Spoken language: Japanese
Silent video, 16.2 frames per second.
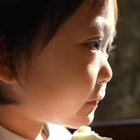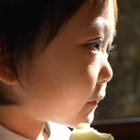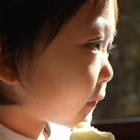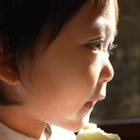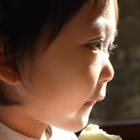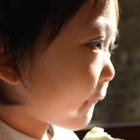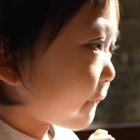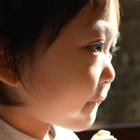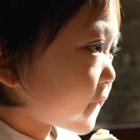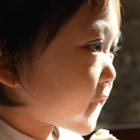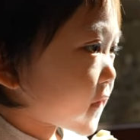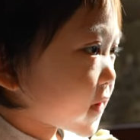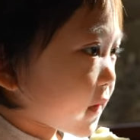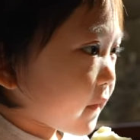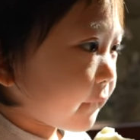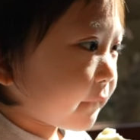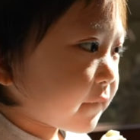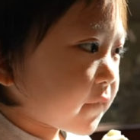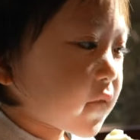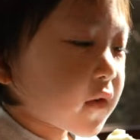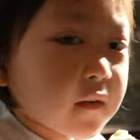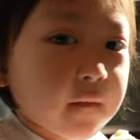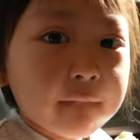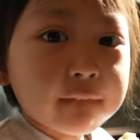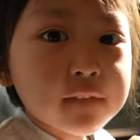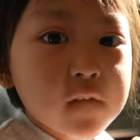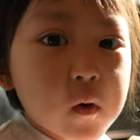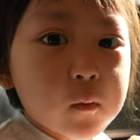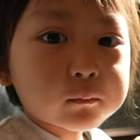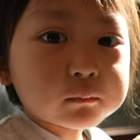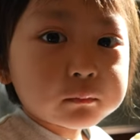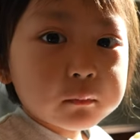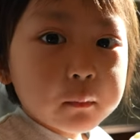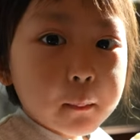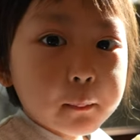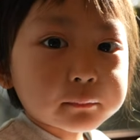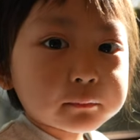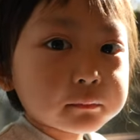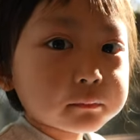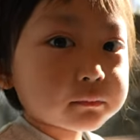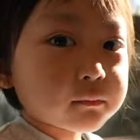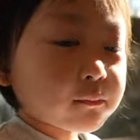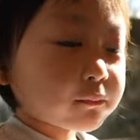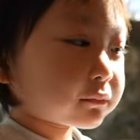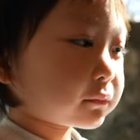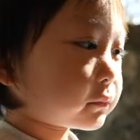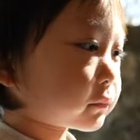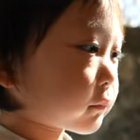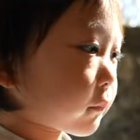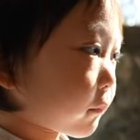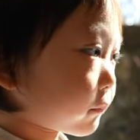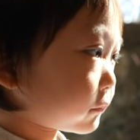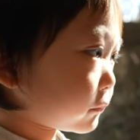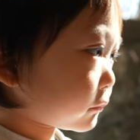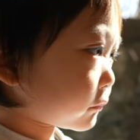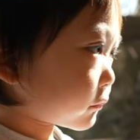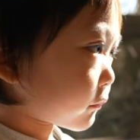ゆでくんはゆで卵を食べてます。ゆで卵美味しい？